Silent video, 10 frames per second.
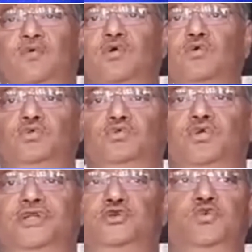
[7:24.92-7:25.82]
এর কোনো
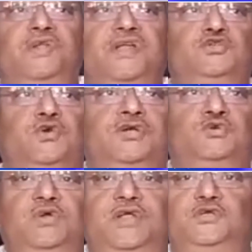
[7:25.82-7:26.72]
গুরুত্ব নেই শূন্যের
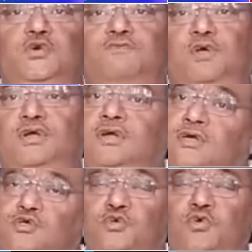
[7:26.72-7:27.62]
সঙ্গে শূন্যের যোগফল
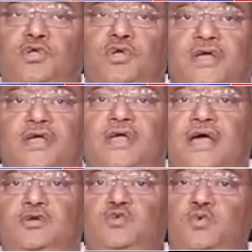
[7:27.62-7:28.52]
শূন্যই হয়
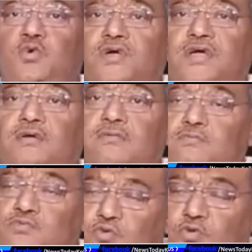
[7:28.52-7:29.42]
আর শূন্যকে
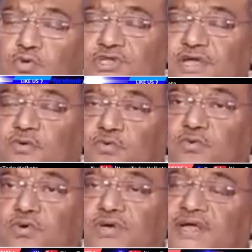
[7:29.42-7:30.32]
শূন্য দিয়ে
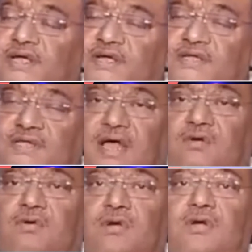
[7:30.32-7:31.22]
গুণ করলে
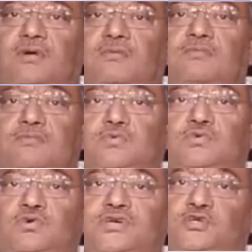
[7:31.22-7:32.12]
তারও
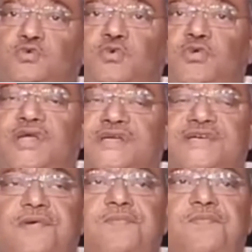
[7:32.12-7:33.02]
উত্তরটা শূন্যই
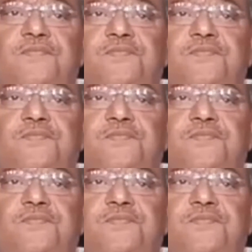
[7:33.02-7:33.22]
আসে